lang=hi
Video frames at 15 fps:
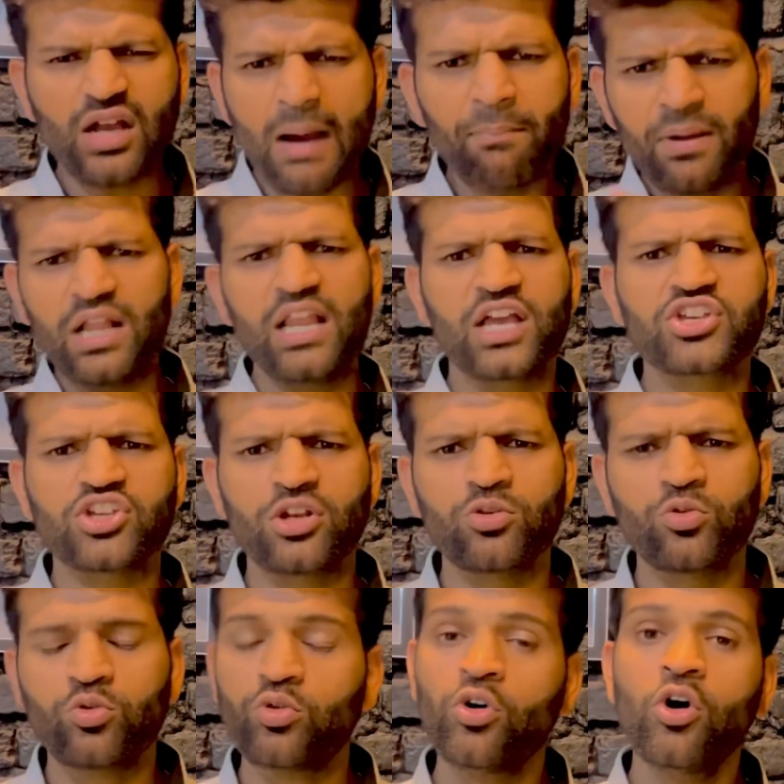कब इलेक्शन
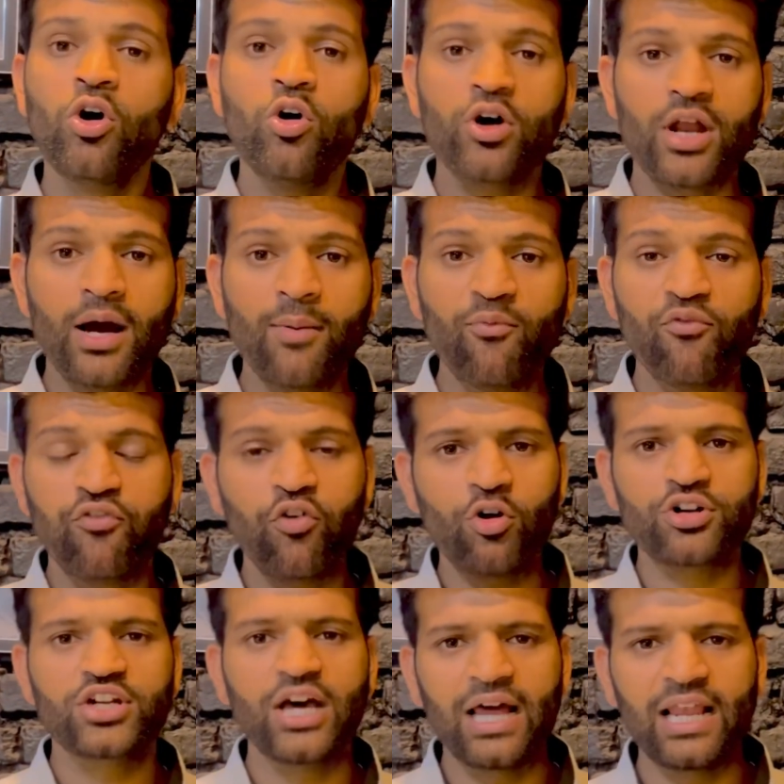हूं और हम
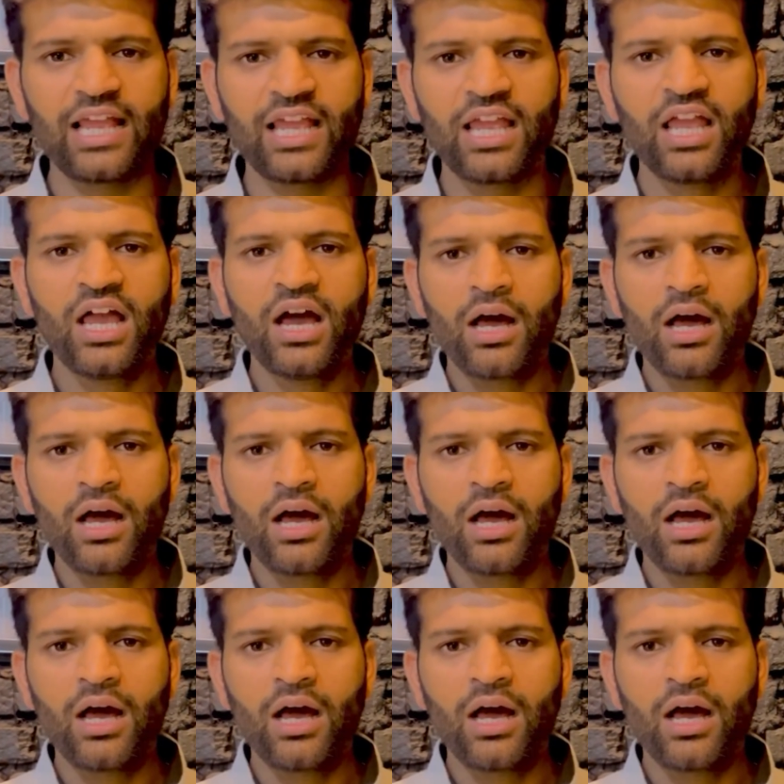वोट डालें